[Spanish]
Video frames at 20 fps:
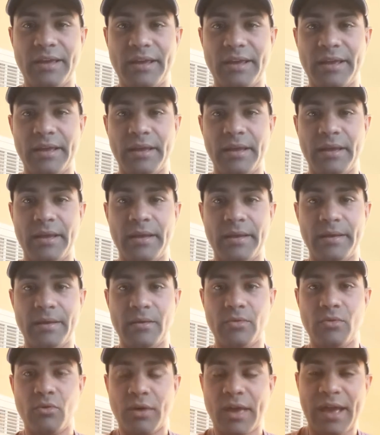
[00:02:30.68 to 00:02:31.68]

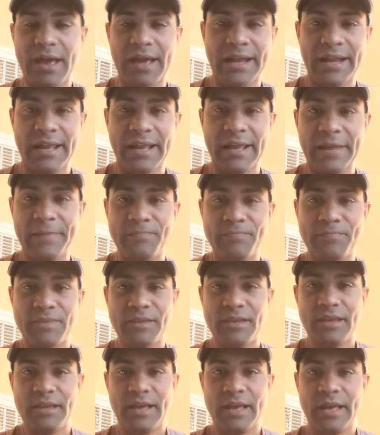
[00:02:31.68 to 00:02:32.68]
eh, lo que cree,
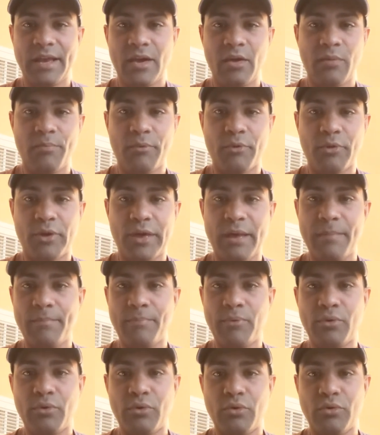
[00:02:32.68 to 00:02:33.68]
eh, por
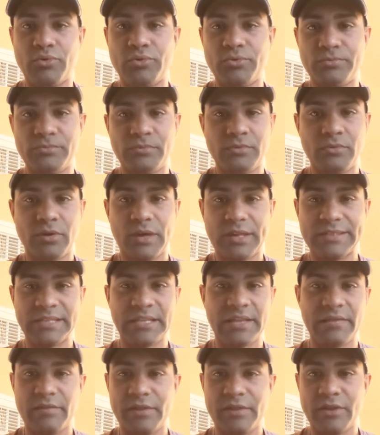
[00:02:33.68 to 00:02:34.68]
ejemplo, lo que
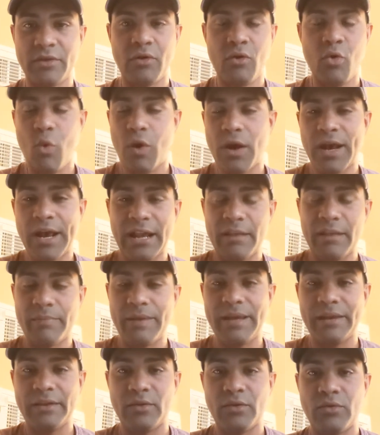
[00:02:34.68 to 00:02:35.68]
se dividió Juan
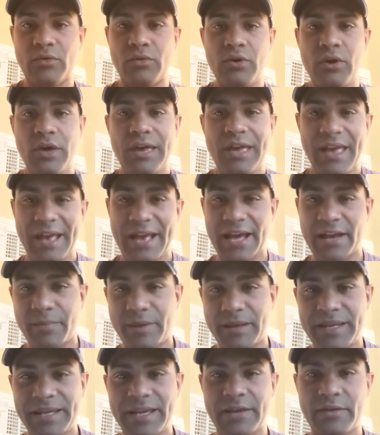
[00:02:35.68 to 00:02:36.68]
Calvino en
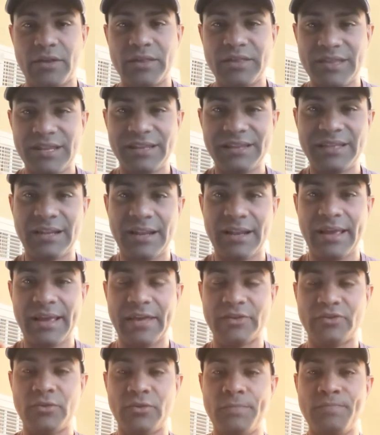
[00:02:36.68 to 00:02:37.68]
Arminiano, antes de entrar en
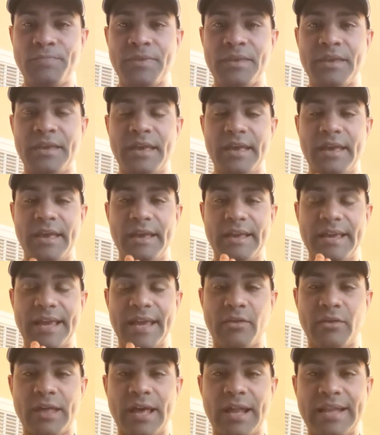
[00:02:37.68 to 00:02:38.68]
eso,
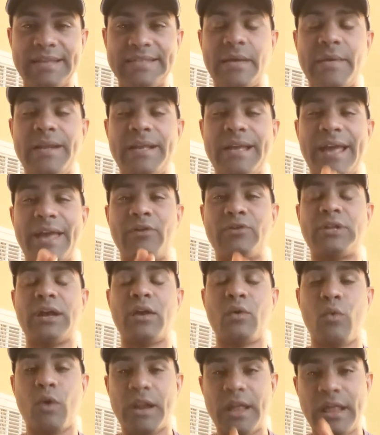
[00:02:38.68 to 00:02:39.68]
quiero dejarle saber que hay
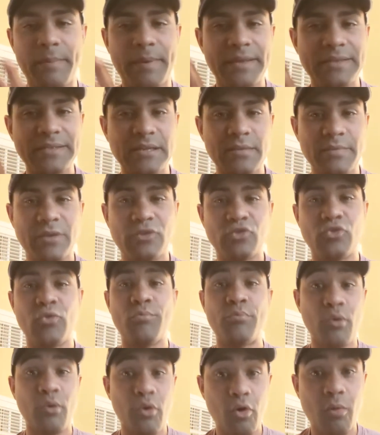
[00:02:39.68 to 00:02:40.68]
otra escuela de pensamiento
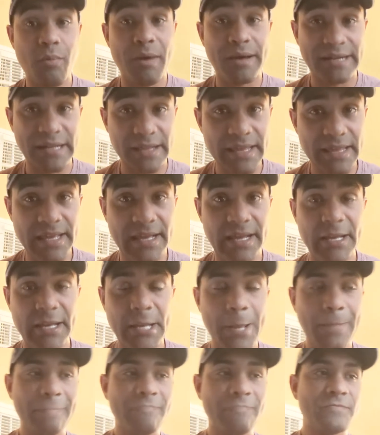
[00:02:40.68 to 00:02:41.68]
un poco más
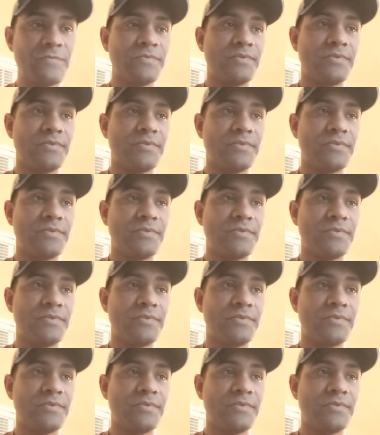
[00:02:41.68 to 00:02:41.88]
radical,